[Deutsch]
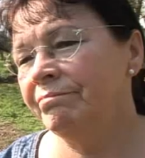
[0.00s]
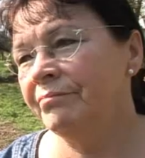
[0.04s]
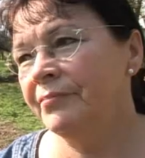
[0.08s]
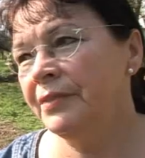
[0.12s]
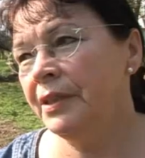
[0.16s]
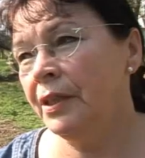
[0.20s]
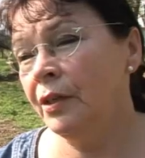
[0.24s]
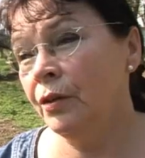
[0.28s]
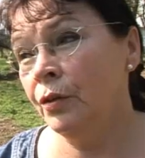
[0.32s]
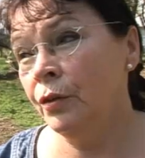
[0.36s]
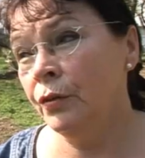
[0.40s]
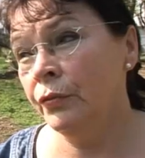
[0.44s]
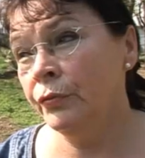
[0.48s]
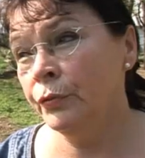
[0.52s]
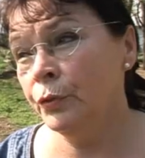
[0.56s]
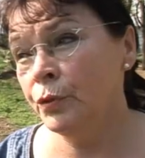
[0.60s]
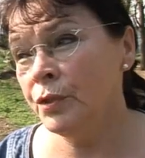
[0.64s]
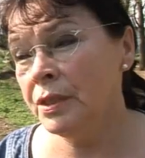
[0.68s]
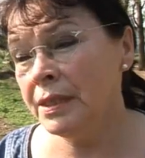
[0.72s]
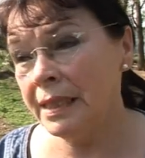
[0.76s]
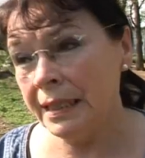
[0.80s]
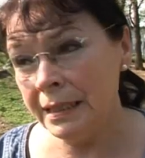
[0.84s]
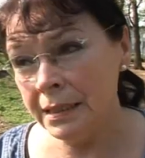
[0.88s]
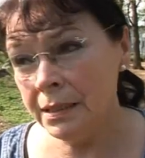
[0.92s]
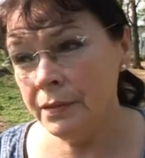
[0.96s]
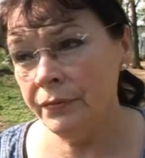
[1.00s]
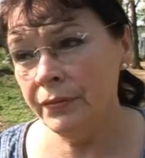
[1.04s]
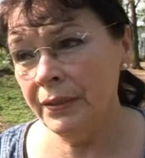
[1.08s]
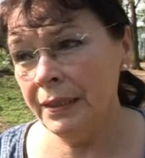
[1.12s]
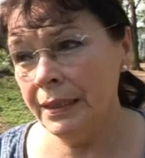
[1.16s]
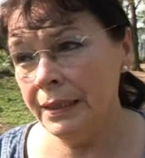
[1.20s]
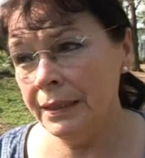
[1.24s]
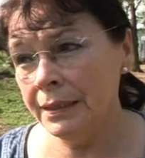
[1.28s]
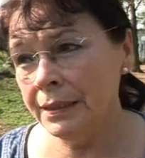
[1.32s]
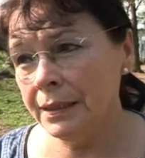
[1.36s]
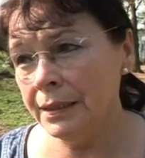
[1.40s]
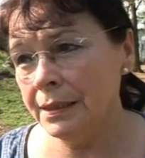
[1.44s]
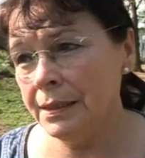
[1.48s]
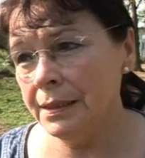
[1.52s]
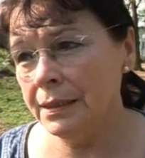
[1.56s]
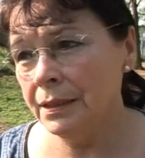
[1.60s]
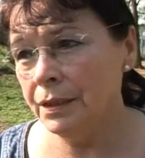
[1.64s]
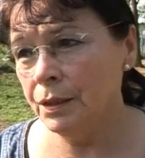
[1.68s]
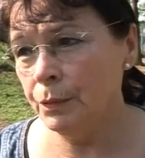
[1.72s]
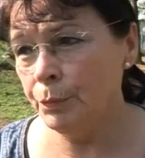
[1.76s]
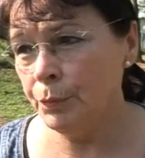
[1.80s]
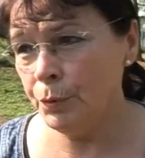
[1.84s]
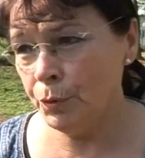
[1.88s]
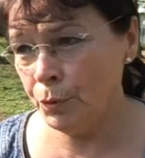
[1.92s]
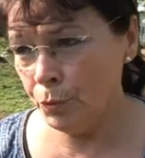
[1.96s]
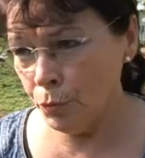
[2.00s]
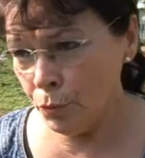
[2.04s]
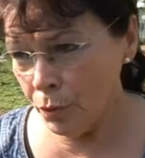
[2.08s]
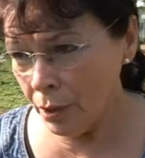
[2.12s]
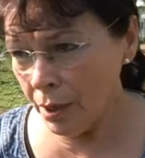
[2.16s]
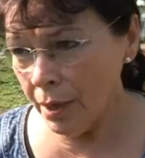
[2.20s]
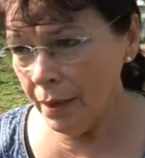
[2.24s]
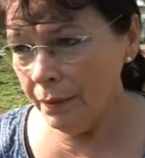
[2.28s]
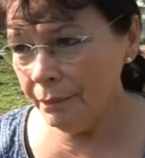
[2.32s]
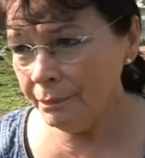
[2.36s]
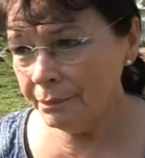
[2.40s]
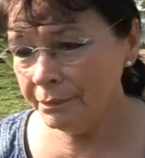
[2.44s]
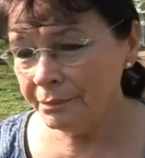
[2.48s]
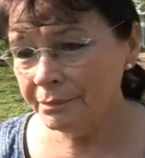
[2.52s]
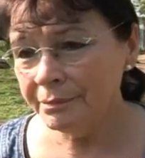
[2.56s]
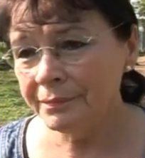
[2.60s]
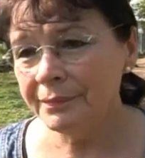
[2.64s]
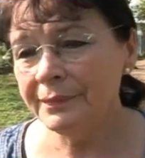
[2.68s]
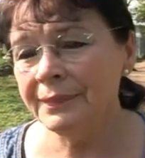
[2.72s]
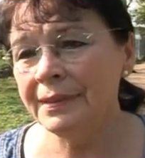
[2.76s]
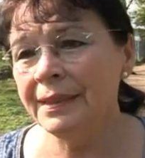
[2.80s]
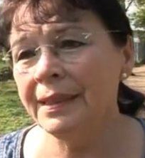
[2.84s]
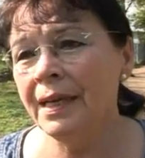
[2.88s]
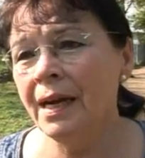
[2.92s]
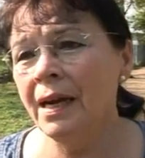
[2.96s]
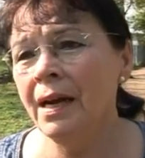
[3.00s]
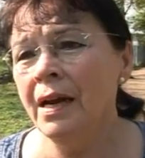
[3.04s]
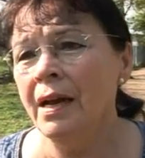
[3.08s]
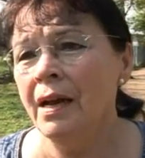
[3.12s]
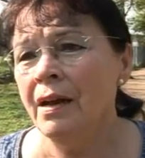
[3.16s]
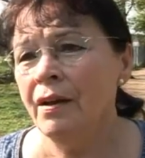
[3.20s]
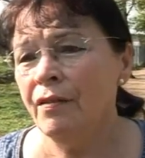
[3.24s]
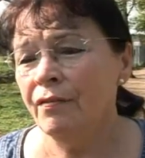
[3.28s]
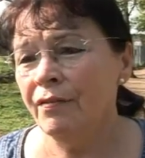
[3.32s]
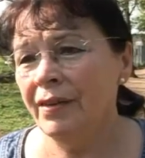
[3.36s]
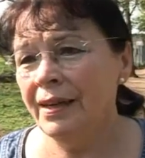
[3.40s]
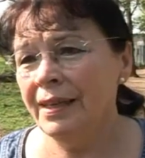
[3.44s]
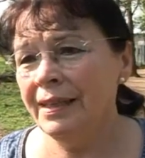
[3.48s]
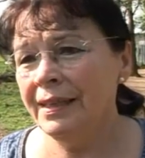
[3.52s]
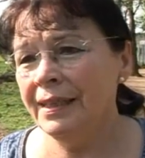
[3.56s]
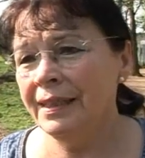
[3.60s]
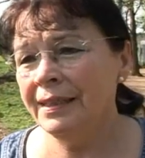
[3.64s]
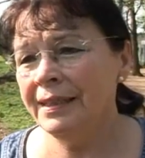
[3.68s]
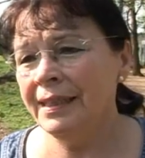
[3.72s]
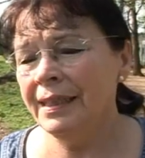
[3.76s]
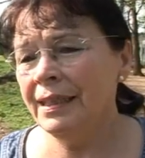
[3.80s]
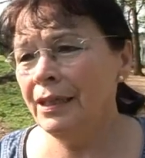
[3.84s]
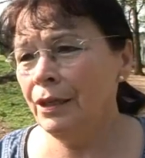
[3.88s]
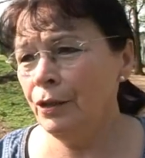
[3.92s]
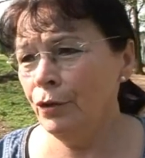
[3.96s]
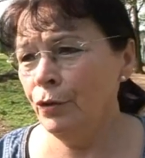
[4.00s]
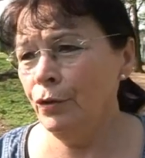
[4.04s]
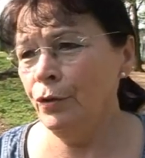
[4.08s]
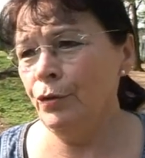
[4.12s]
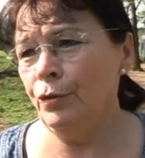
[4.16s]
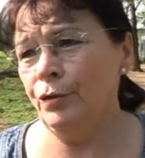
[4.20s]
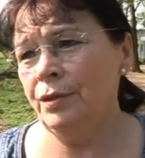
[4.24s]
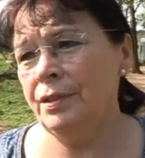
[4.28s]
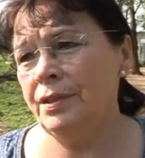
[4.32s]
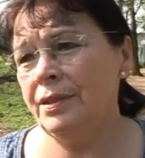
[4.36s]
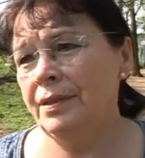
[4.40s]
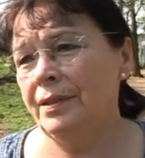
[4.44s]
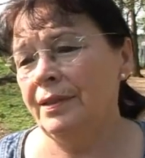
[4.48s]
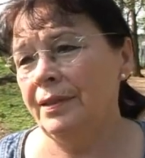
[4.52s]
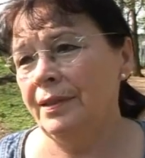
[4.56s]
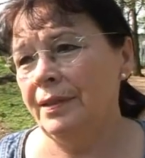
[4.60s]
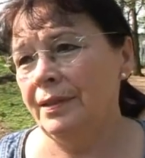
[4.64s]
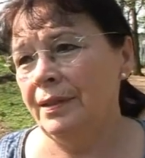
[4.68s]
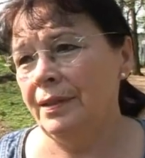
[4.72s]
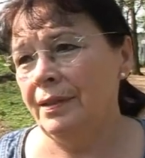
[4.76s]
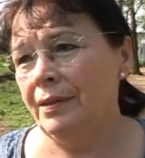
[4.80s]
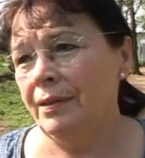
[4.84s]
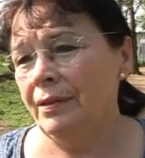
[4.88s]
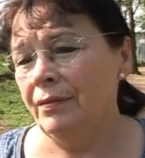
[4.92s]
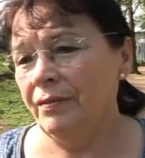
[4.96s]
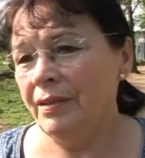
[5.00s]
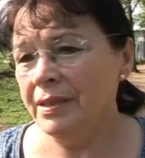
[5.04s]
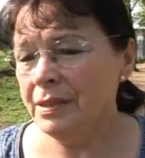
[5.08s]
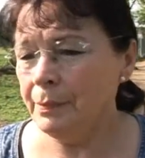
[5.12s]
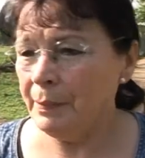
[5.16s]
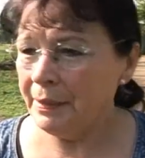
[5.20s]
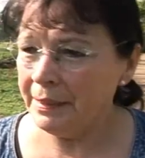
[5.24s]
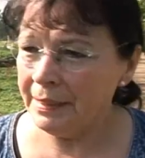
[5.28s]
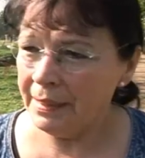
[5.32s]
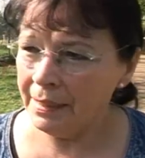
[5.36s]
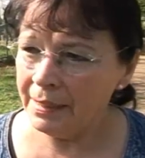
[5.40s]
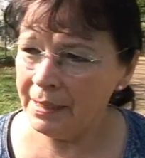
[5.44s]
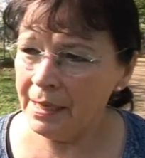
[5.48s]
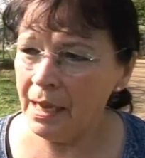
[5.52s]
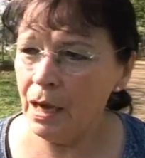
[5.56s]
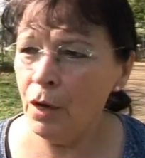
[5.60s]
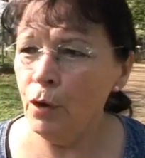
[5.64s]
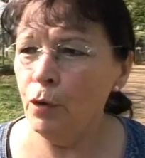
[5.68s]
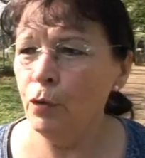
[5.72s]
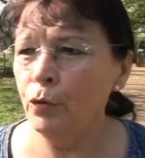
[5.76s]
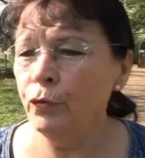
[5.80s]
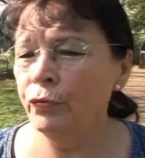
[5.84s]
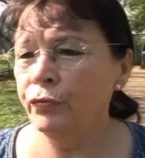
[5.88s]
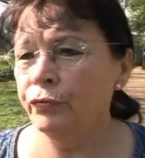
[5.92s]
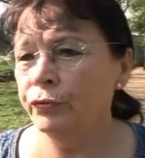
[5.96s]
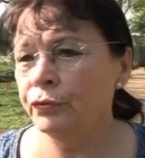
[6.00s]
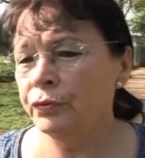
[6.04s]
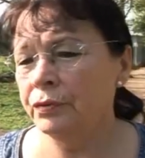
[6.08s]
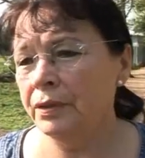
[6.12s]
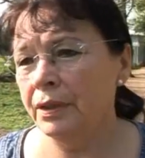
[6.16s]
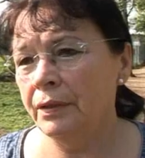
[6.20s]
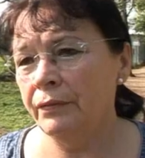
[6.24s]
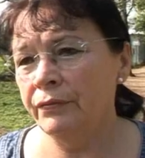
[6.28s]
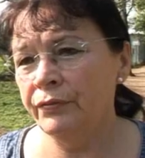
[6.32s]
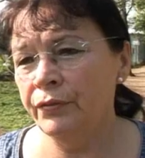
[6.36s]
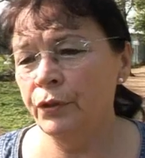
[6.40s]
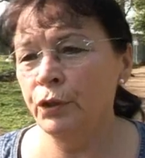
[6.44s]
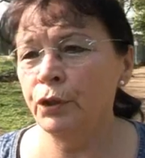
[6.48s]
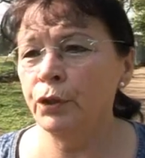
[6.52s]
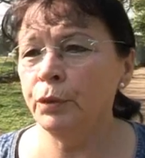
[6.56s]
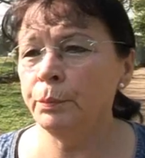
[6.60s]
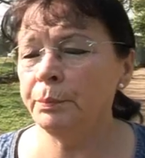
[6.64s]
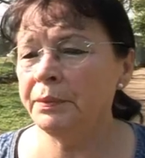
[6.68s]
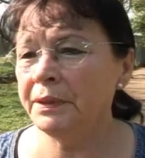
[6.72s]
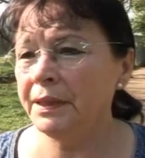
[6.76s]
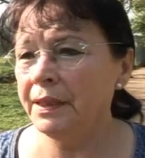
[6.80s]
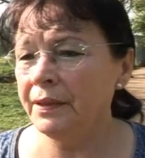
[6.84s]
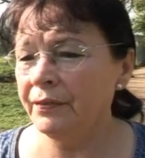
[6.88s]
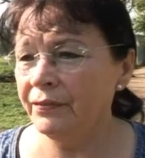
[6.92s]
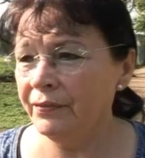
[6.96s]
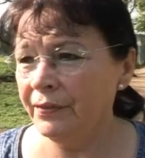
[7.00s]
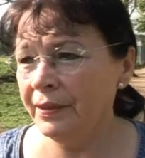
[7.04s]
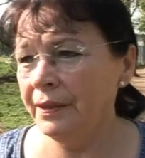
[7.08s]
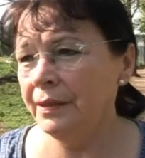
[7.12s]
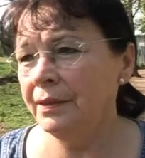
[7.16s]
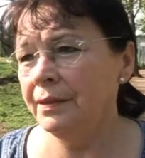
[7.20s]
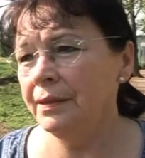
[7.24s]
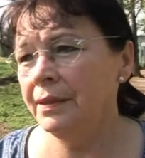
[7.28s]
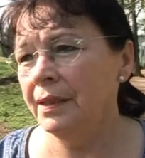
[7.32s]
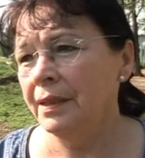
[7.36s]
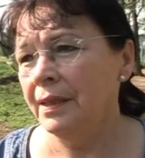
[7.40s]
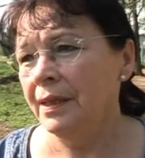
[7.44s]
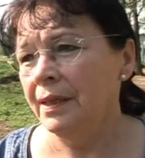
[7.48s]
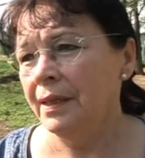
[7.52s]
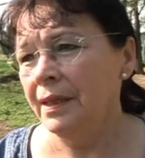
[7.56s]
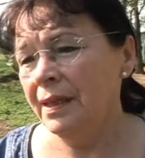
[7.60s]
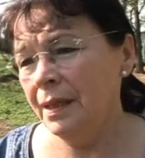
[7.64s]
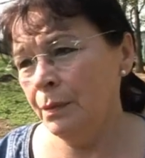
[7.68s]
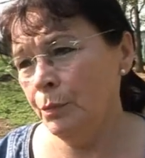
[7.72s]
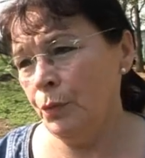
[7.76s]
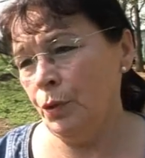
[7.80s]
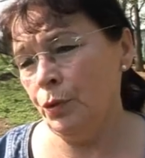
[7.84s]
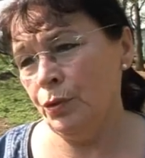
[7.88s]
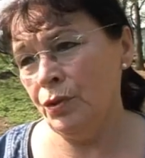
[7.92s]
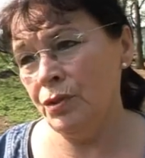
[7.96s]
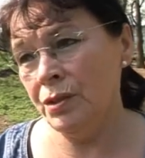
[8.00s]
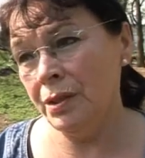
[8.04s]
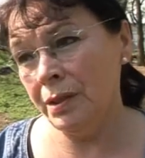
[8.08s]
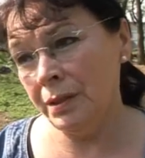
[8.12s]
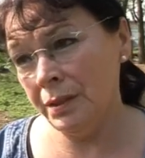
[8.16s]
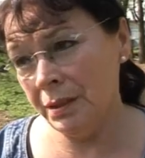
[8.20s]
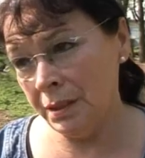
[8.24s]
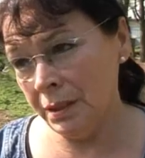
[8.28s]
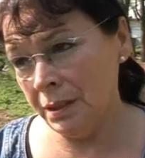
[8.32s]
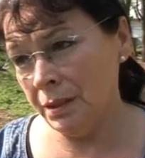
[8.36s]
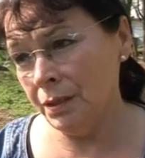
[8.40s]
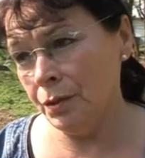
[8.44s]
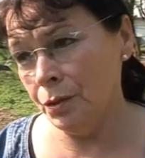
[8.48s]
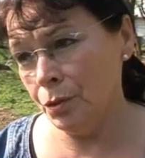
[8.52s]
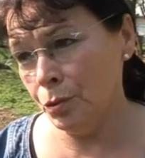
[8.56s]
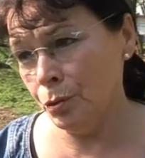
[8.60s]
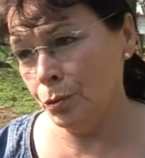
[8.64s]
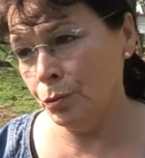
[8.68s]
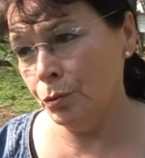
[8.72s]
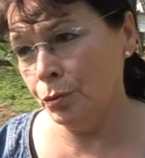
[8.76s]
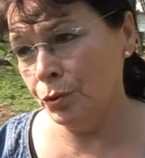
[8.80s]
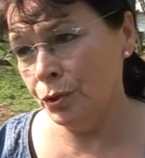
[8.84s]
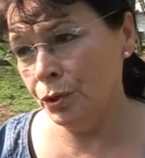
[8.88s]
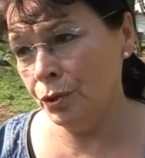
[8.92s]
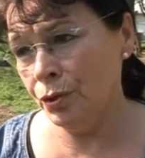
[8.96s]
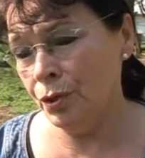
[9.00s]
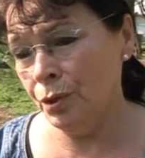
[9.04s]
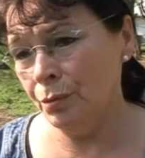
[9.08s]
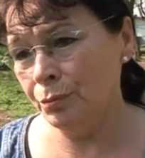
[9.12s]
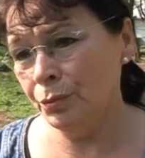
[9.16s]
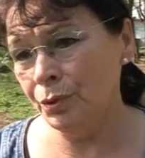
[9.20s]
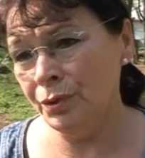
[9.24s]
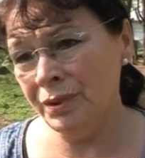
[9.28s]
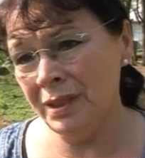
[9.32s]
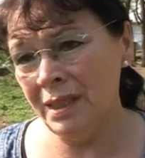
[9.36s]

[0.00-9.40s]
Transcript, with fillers: Wir erhoffen uns ganz viele interessierte Besucher, ja, weil ja der Erlös, was man hier kauft, erwirbt, gewinnt, immer unseren Tieren zugutekommt.